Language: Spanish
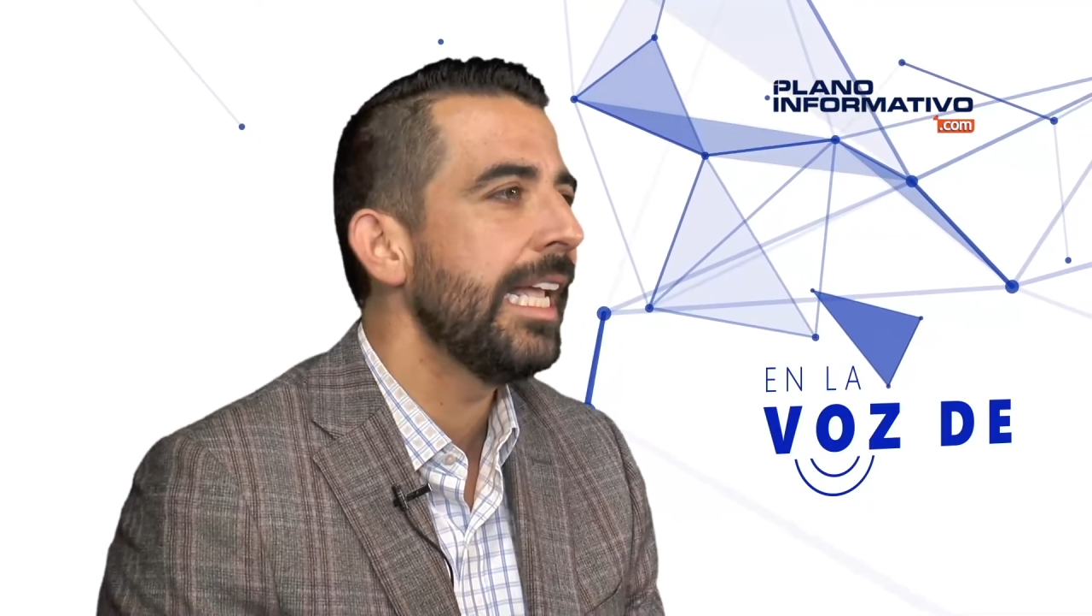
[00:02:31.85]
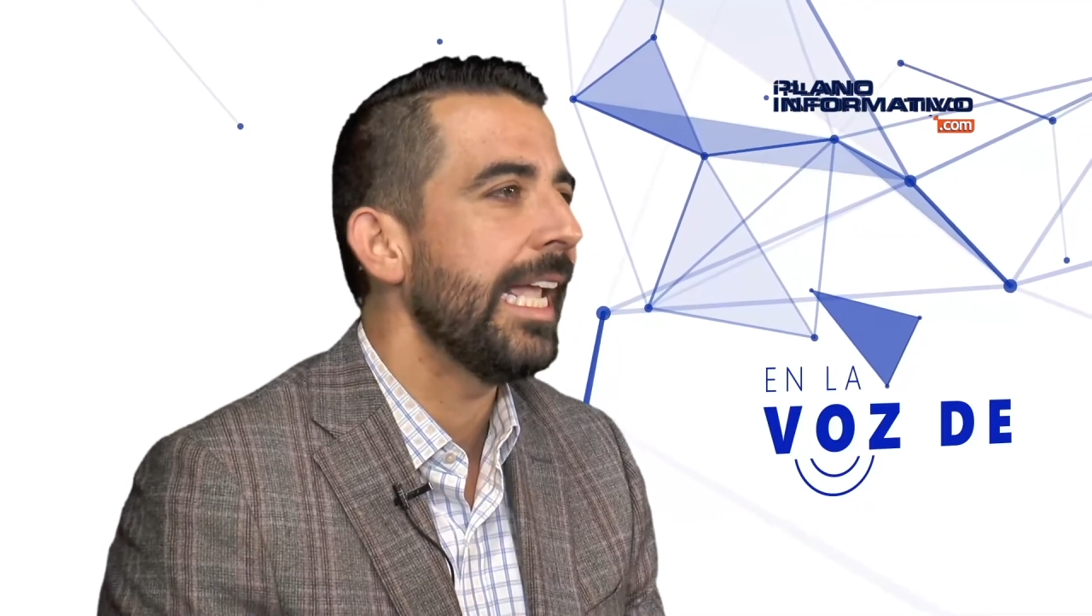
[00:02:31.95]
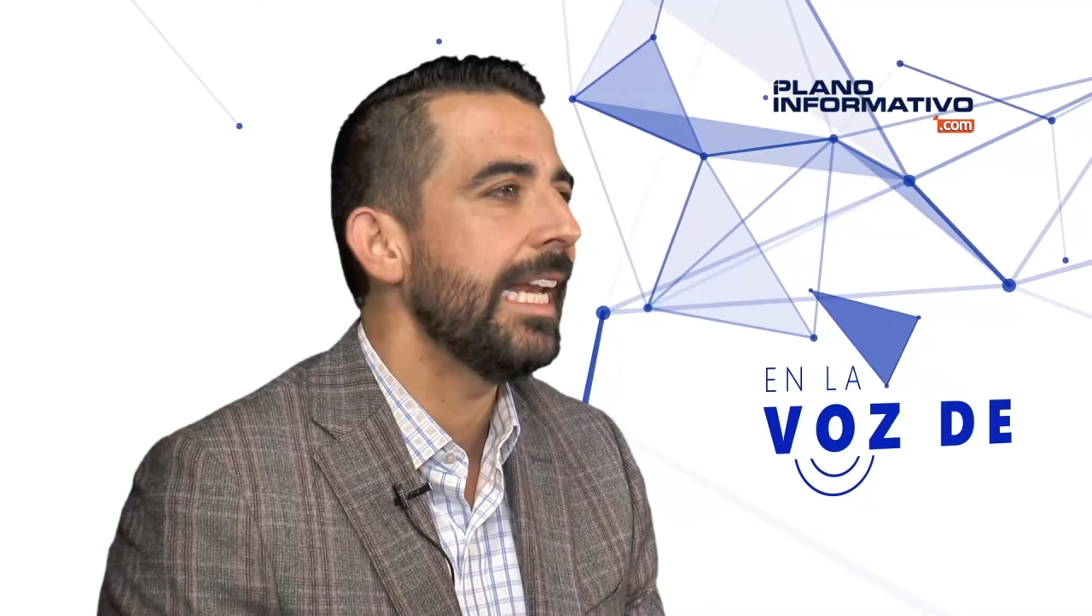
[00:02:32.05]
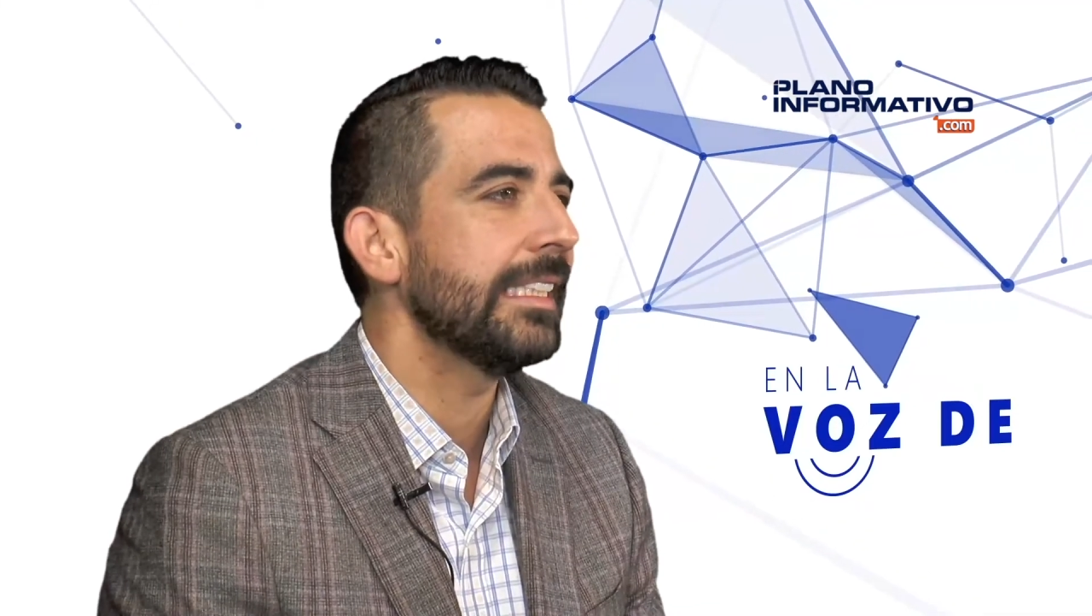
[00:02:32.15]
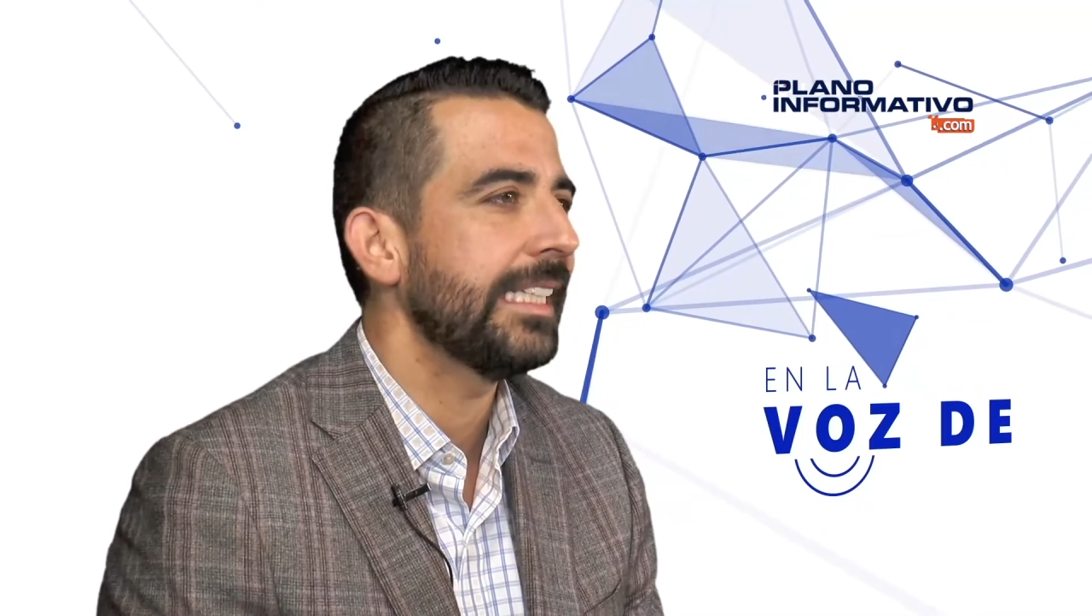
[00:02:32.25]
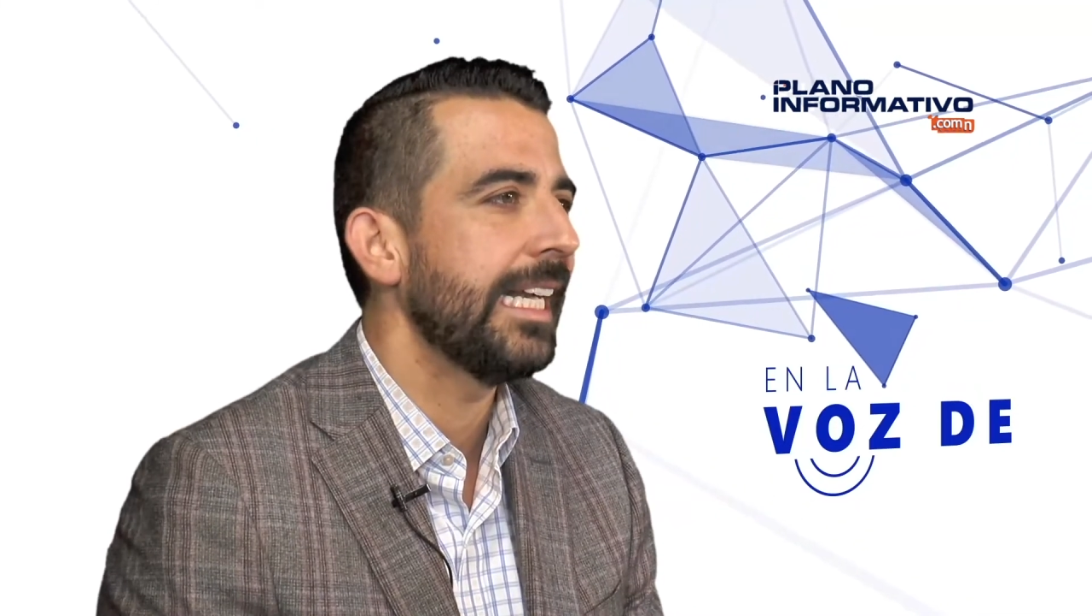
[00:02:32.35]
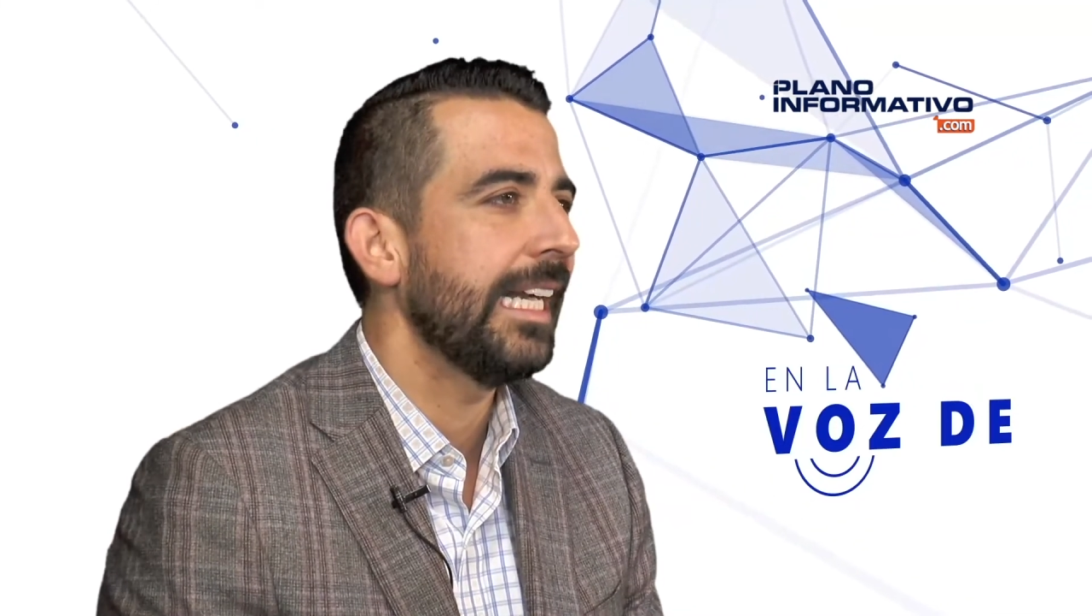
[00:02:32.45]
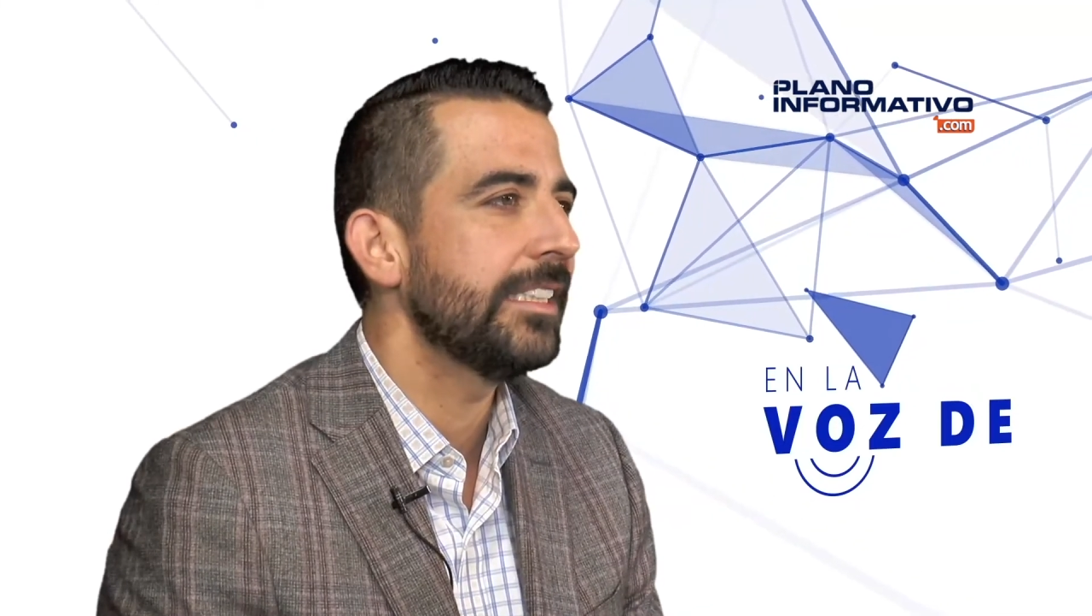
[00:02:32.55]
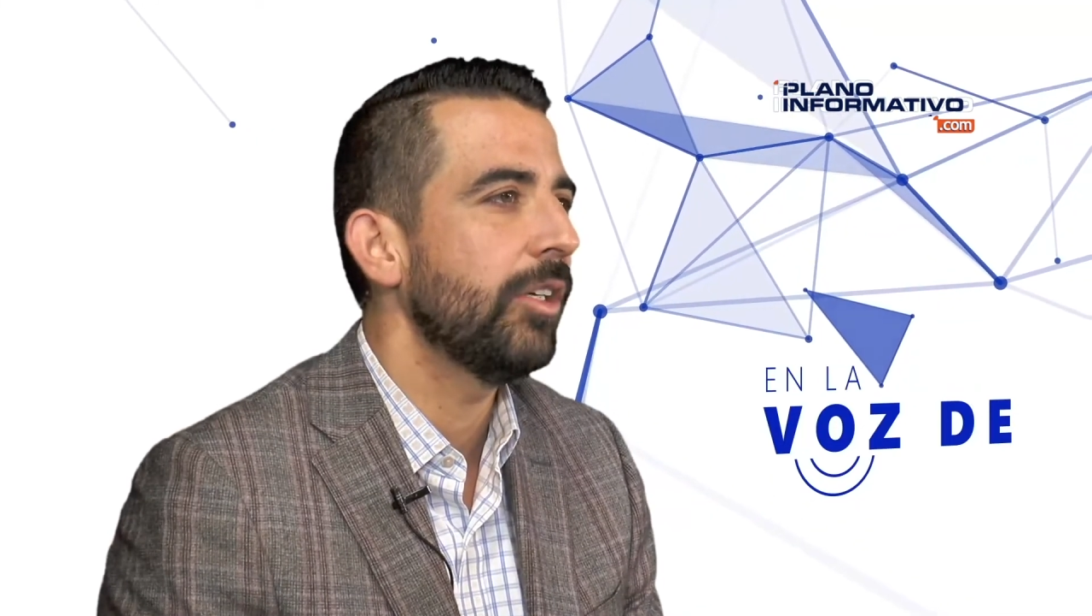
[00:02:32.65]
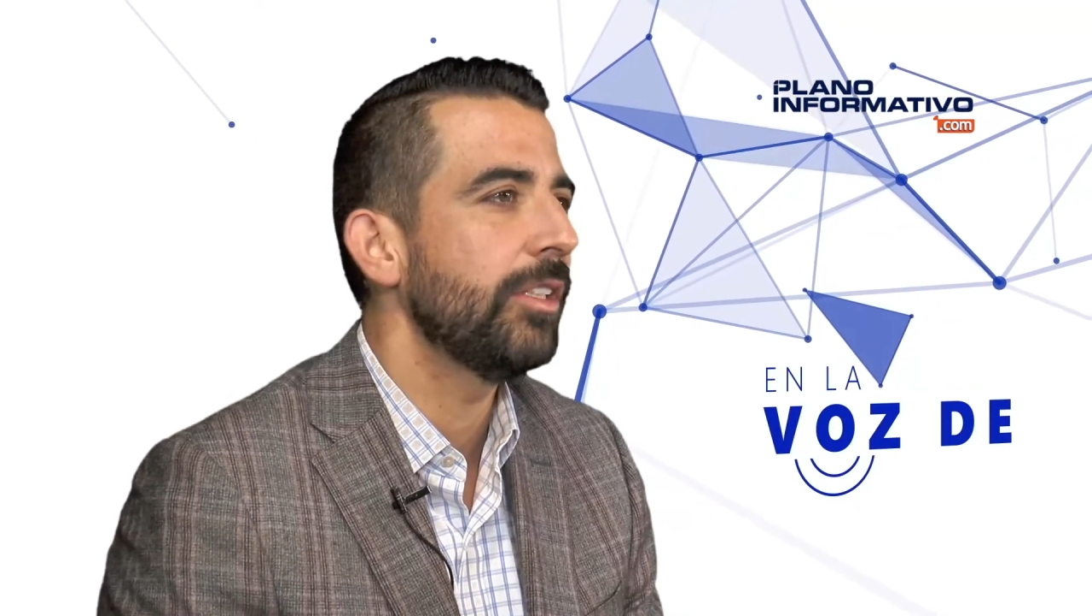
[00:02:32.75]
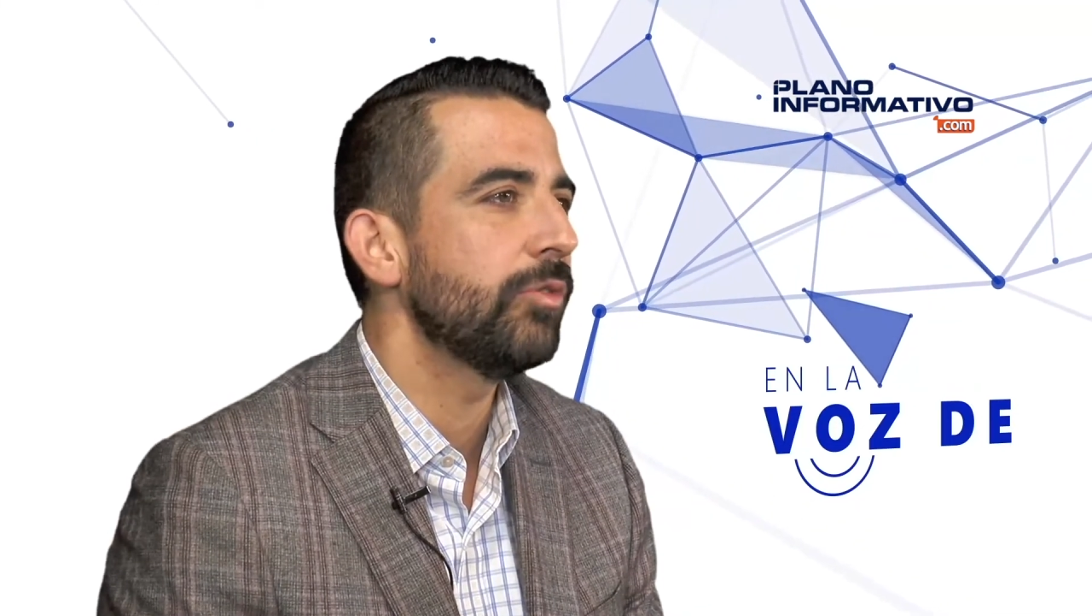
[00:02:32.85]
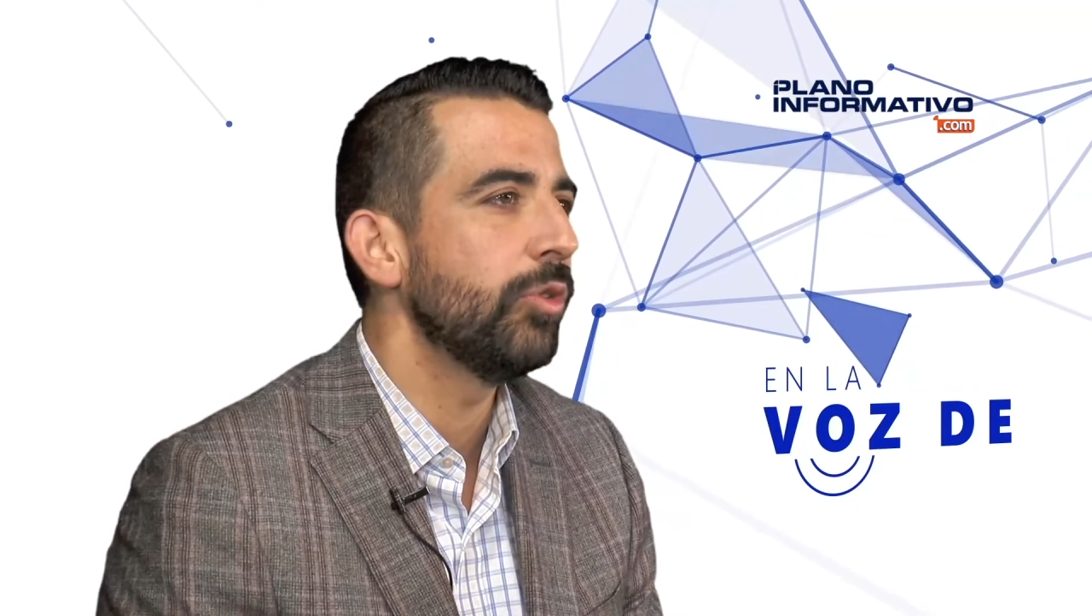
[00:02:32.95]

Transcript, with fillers: y las generaciones